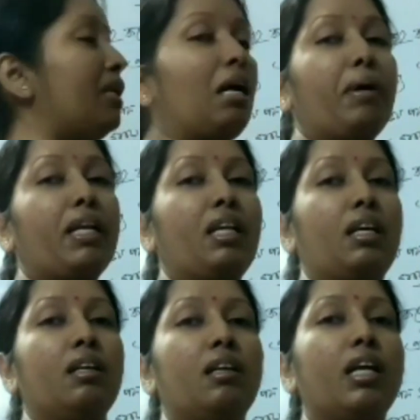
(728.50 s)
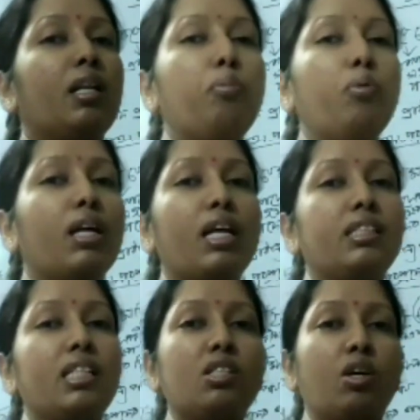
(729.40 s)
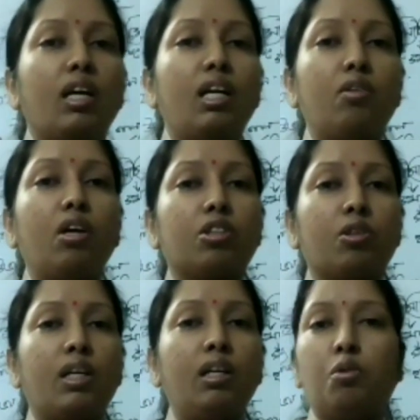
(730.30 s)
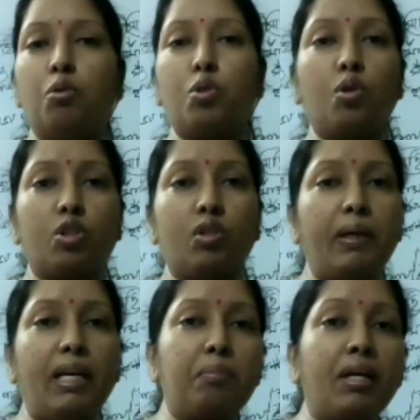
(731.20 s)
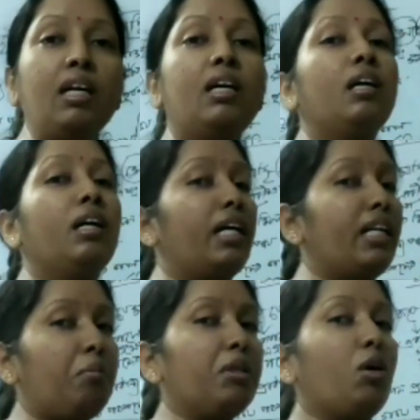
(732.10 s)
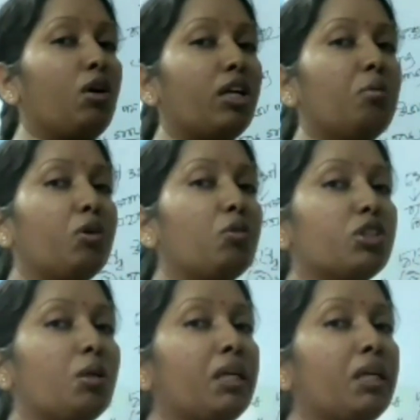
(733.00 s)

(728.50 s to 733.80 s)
হয়ে গেল না অর্থটা নতুন অর্থ পেলাম না এটা আমি ধরে নেব কোন সমাস গৃহ সমাস গুড